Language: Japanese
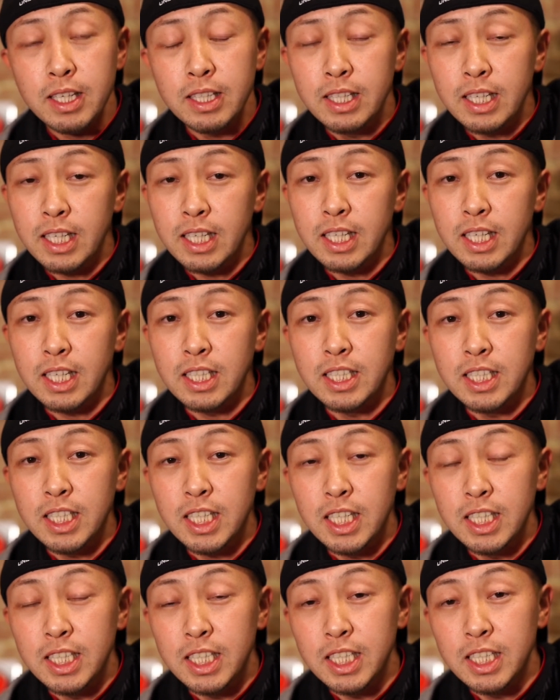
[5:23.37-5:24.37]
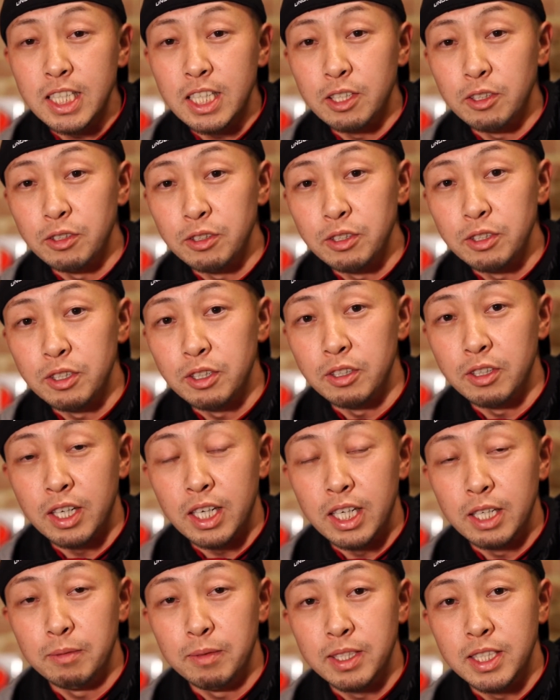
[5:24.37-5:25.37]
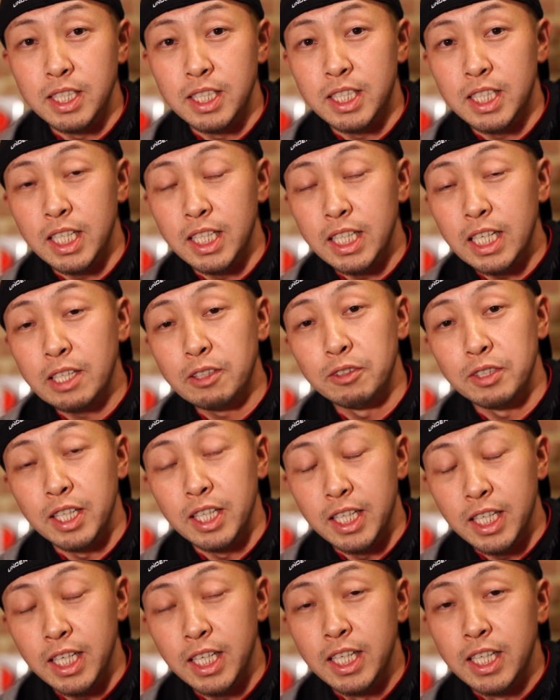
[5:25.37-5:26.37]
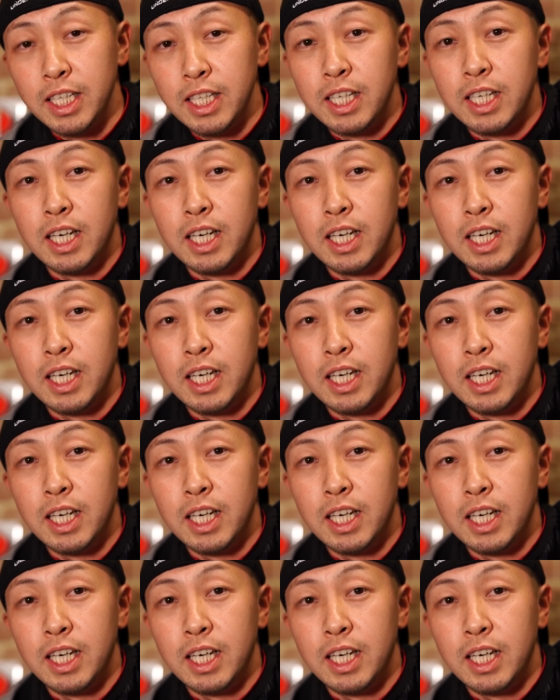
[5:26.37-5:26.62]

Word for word: なかなか時間的な余裕というのが今実際なくてね、